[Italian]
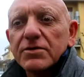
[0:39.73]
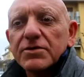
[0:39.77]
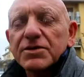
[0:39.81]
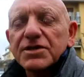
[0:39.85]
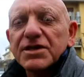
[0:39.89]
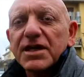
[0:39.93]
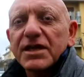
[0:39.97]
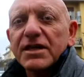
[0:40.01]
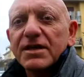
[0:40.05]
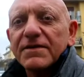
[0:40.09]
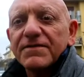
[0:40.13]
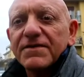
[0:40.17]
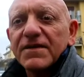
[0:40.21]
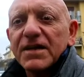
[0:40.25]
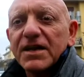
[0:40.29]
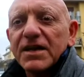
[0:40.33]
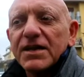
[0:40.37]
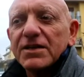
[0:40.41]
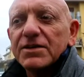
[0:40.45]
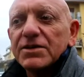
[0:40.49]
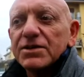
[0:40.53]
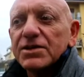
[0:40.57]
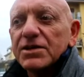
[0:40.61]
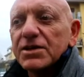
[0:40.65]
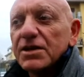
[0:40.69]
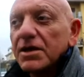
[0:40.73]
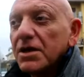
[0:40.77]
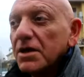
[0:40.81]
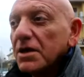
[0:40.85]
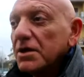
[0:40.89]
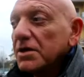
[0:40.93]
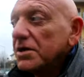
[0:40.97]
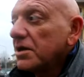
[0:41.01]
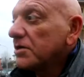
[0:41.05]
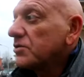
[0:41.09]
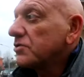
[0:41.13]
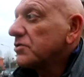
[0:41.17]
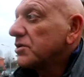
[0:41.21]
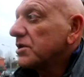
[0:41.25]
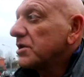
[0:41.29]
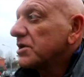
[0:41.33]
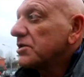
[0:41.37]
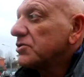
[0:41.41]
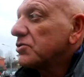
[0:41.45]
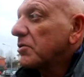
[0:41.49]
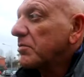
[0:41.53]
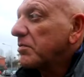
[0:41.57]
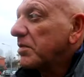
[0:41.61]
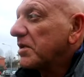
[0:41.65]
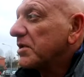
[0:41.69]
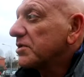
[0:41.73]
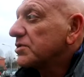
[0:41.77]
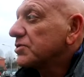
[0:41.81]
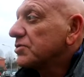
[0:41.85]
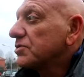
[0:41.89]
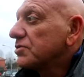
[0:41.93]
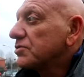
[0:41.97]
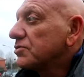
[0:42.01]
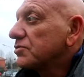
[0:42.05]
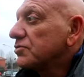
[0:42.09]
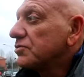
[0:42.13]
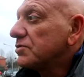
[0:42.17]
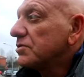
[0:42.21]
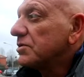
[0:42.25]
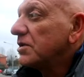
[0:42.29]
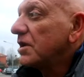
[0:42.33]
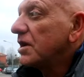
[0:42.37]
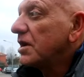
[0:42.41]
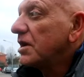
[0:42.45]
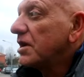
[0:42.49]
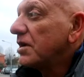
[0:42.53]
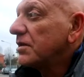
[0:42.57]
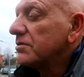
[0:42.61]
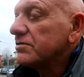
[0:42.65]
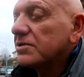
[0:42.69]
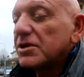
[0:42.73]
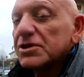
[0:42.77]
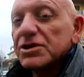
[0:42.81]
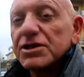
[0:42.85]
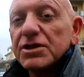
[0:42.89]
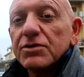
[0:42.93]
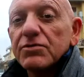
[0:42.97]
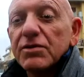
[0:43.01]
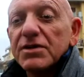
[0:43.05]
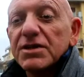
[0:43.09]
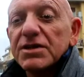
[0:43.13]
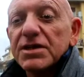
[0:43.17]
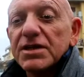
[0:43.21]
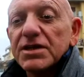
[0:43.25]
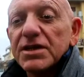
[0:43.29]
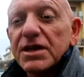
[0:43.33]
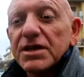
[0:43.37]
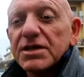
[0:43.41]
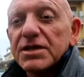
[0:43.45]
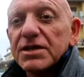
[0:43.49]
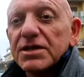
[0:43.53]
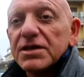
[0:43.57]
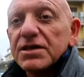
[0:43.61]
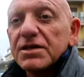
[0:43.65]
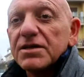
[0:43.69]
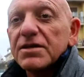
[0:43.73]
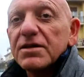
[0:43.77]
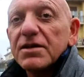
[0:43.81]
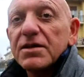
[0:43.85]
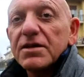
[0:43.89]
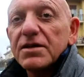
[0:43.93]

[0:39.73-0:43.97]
con sei referenti e hanno aderito penso su una cinquantina di,